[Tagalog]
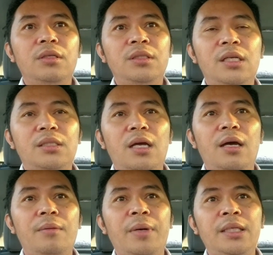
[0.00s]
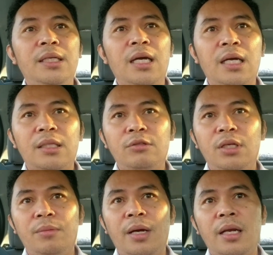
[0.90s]
dyan sa Manila kita nyo
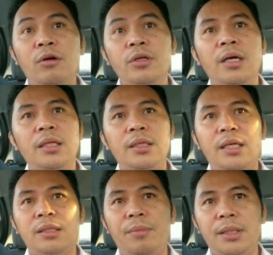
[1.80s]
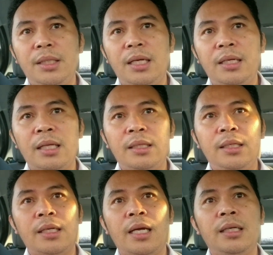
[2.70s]
naman ako yung nakatira sa Manila
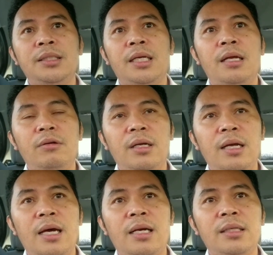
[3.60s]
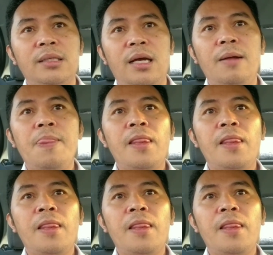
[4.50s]
dati dahil dyan ako nag-aaral sa